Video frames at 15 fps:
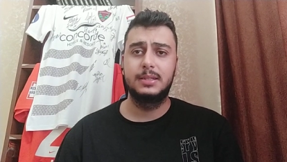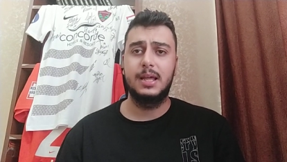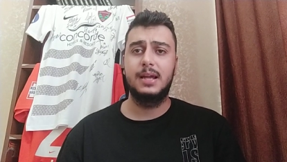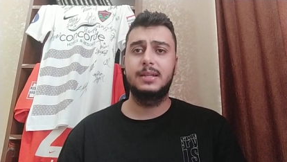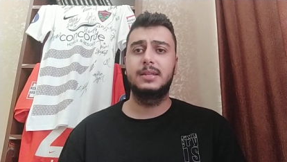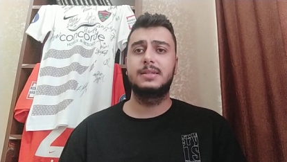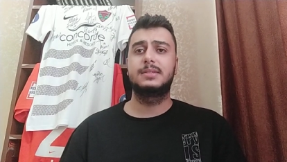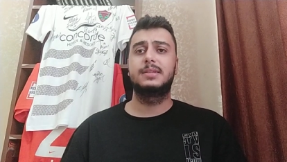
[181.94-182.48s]

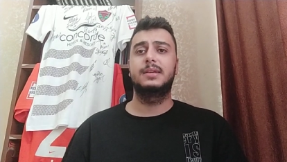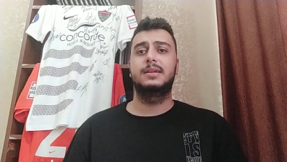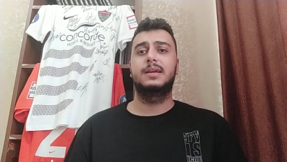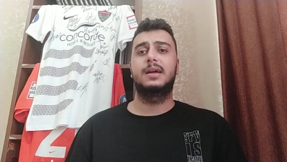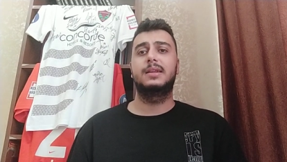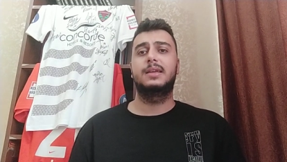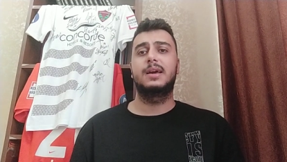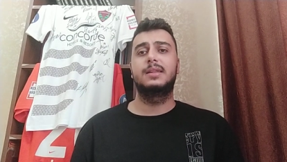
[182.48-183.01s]
neredeyse
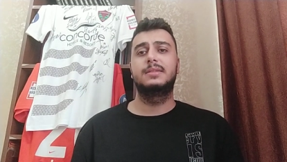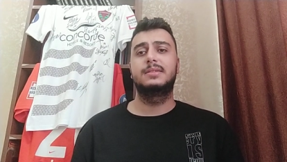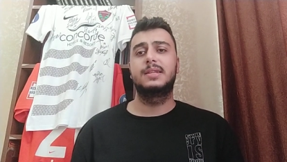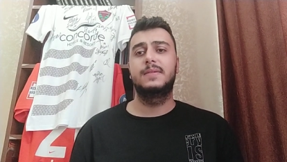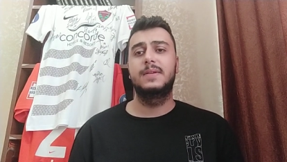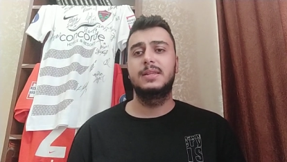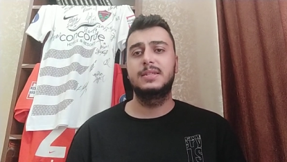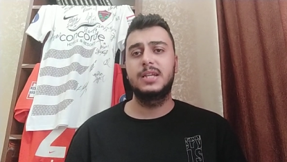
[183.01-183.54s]
yani
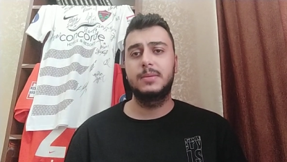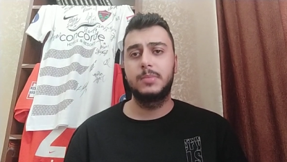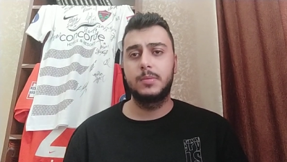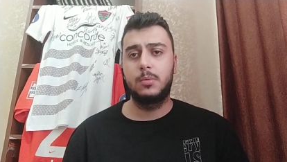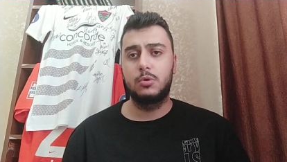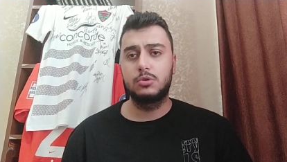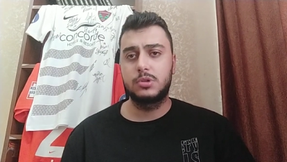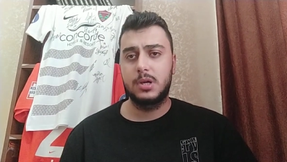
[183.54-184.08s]
kendisine verilecek
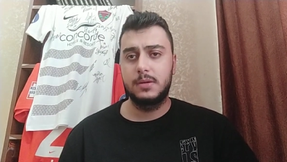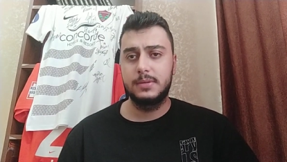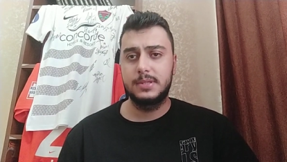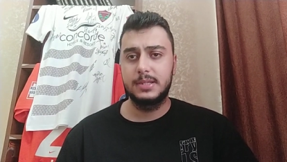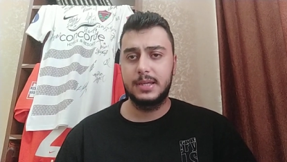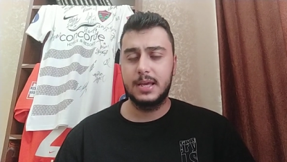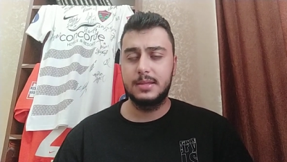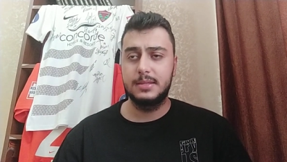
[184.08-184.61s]
bir
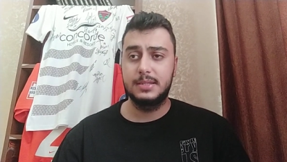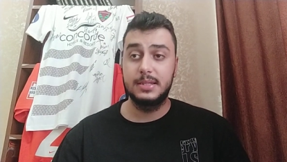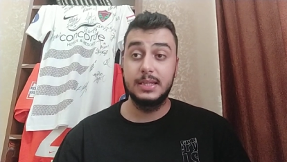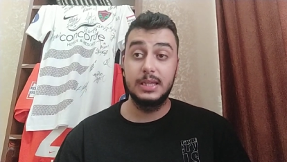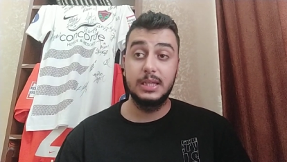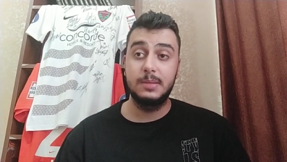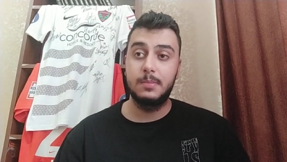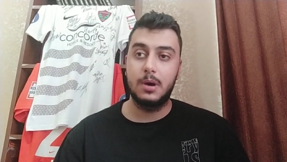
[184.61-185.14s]
bonservisi kendisi
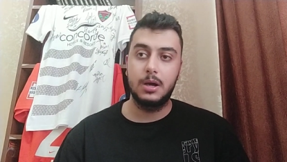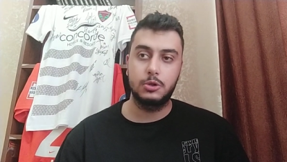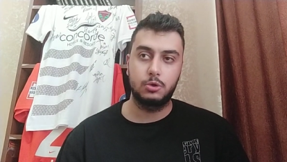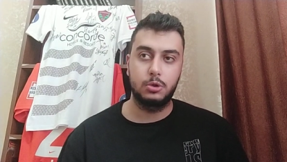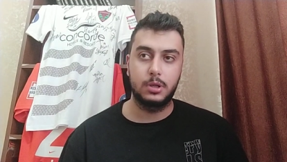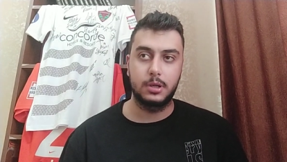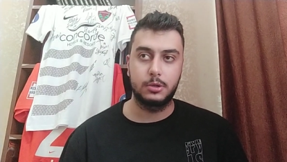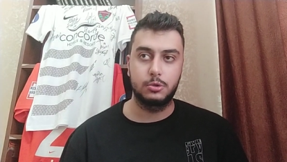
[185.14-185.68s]
yıllık
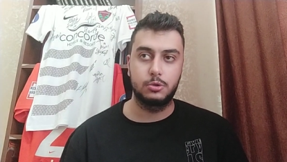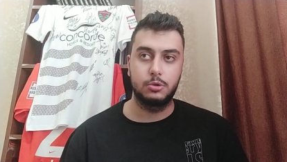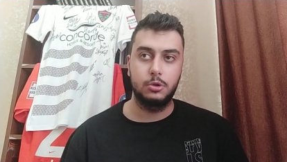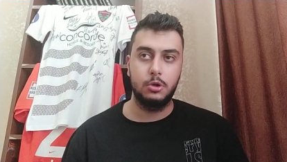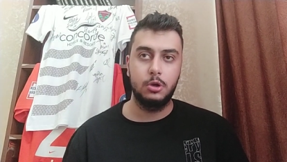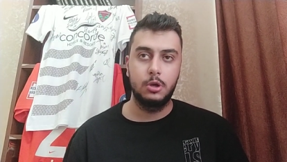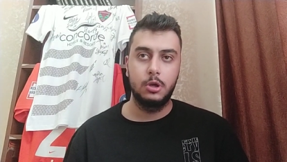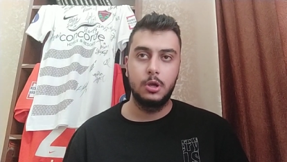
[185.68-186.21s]
maaş olarak
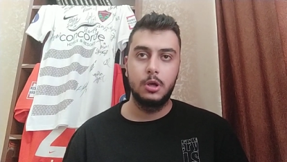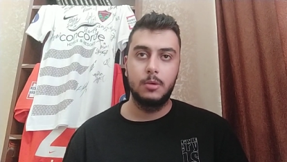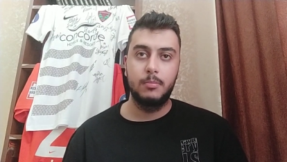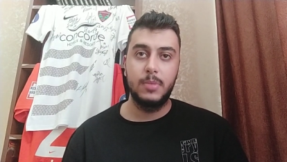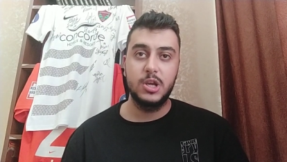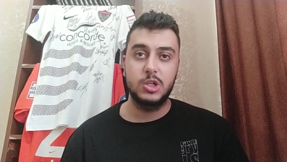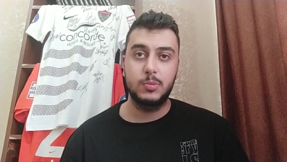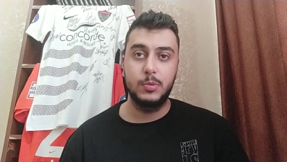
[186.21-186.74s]
istiyor.
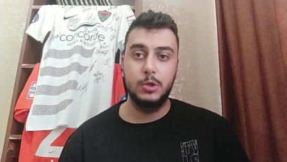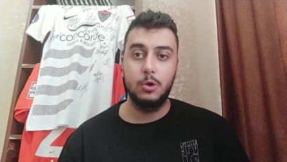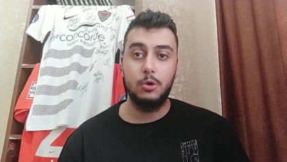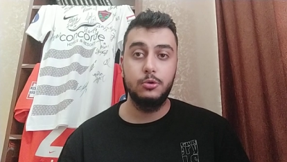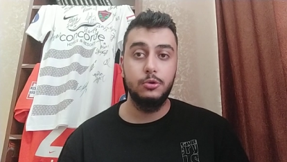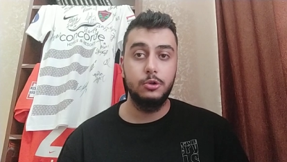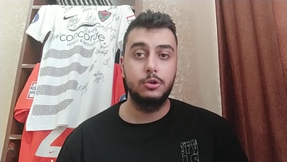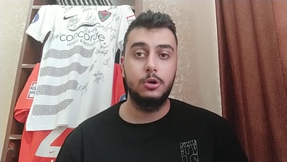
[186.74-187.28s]
5
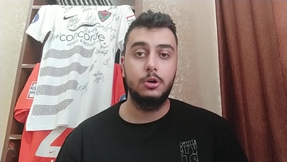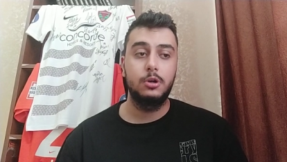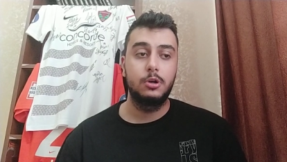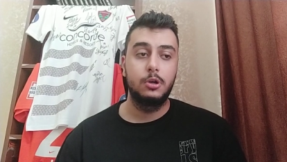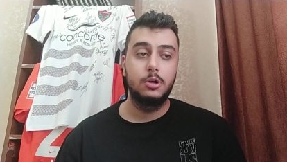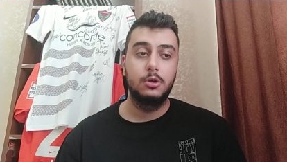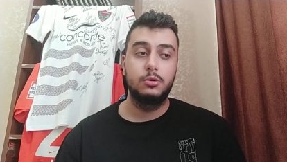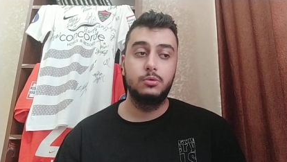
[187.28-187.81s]
milyon euro.
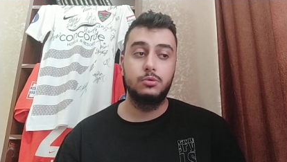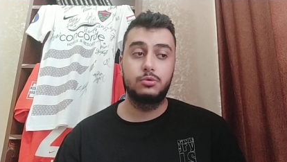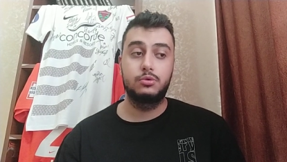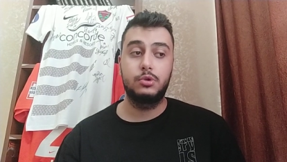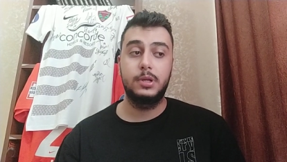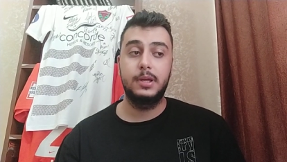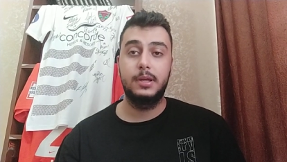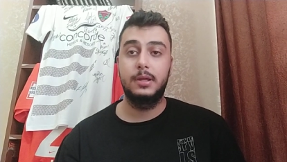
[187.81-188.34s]

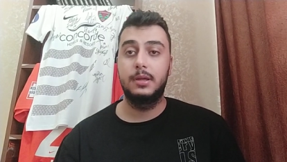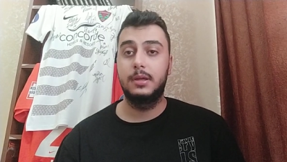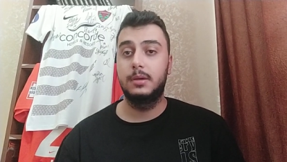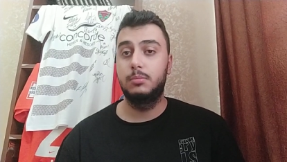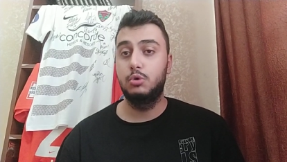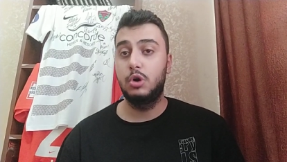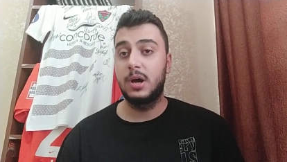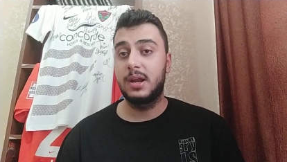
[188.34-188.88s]
Üstüne
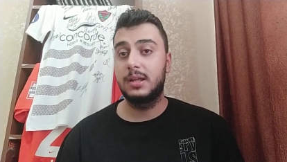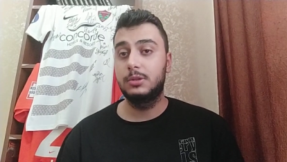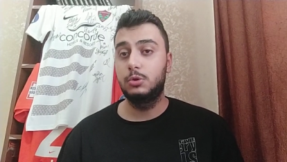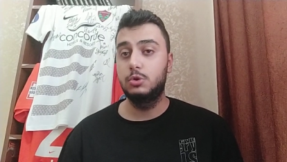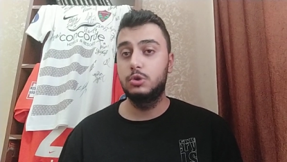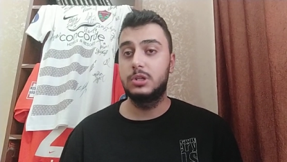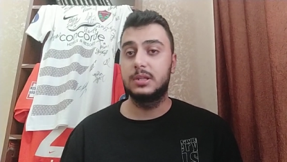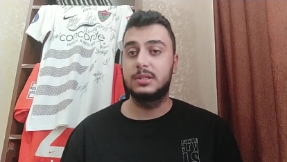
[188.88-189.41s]
e, bu
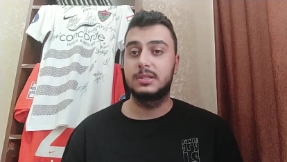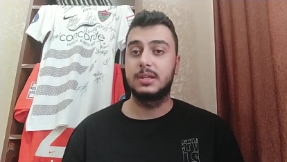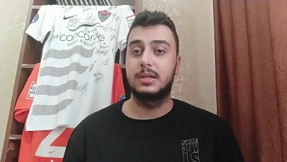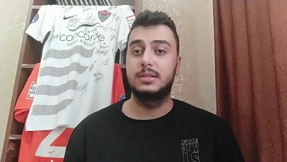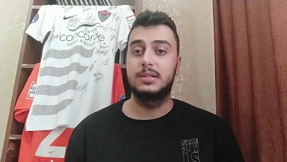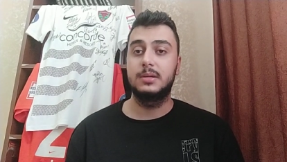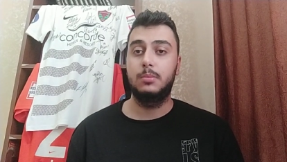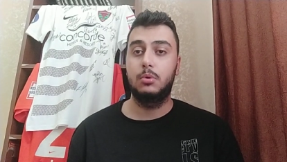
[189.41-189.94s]
garanti ücreti
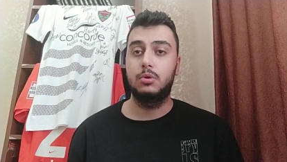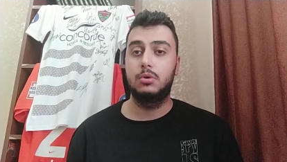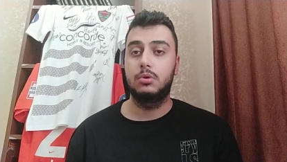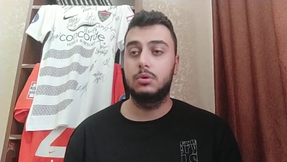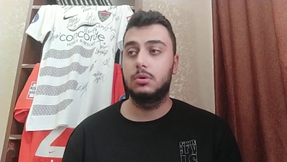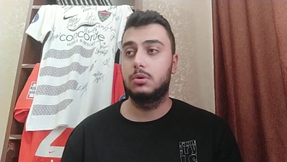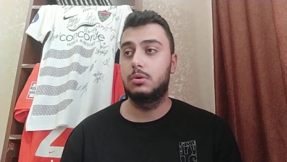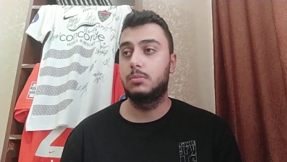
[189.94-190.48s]
sadece
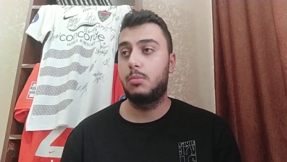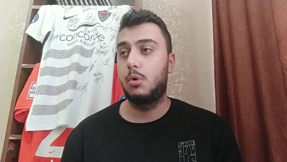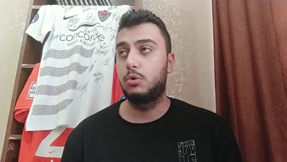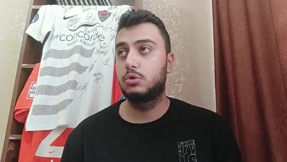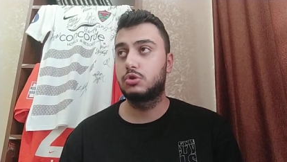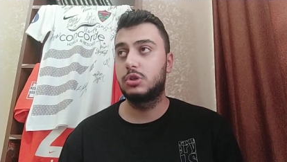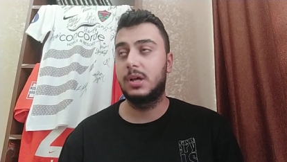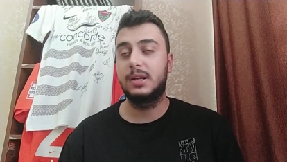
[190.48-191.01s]

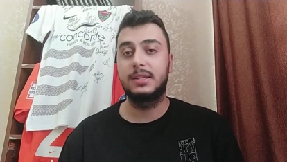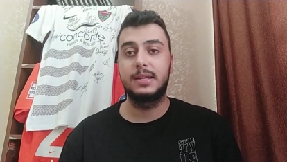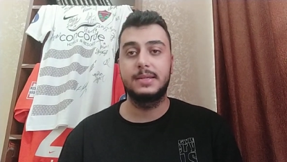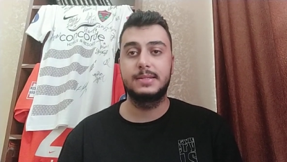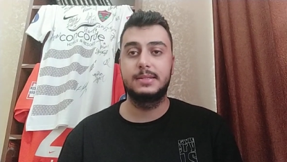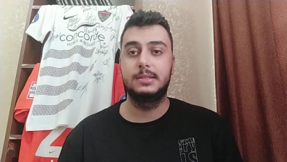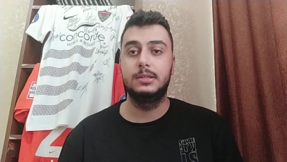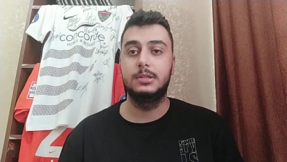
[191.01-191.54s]
bonuslar da
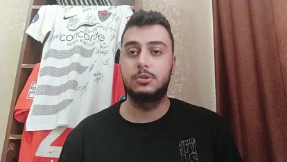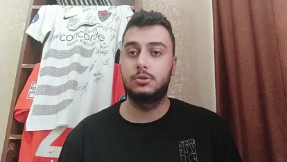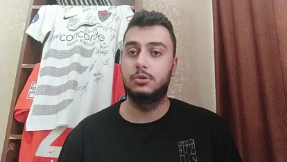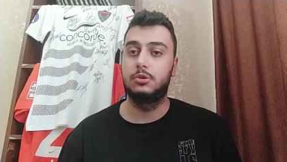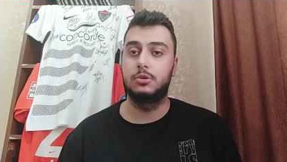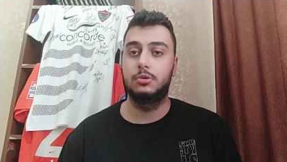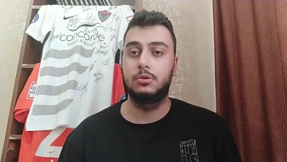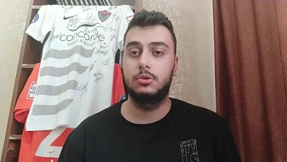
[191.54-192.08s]

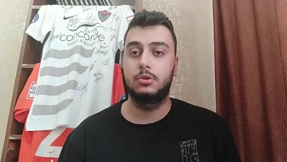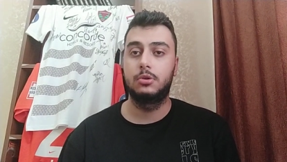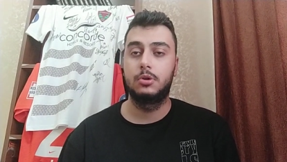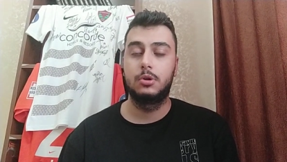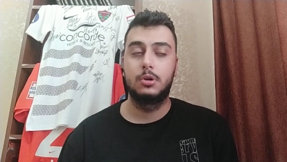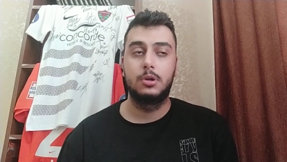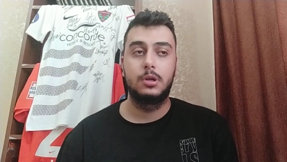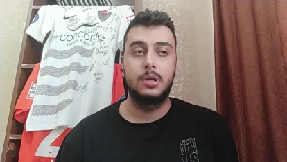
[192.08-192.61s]
istiyordur
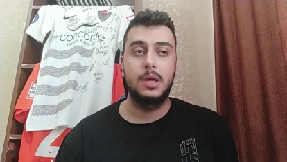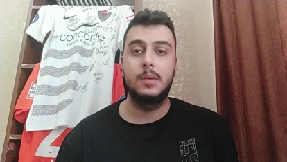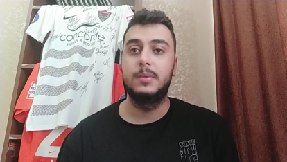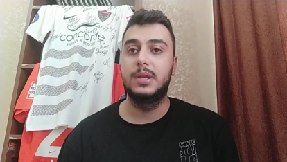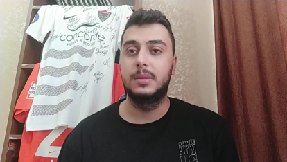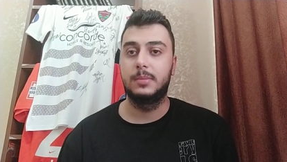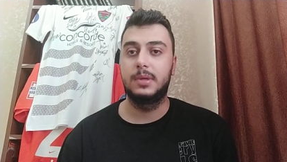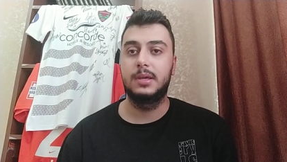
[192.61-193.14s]

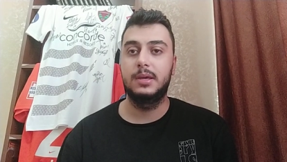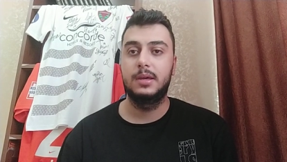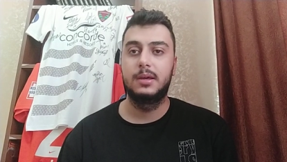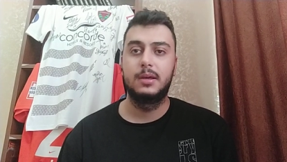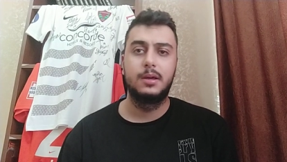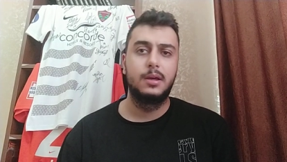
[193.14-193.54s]
eminim ki.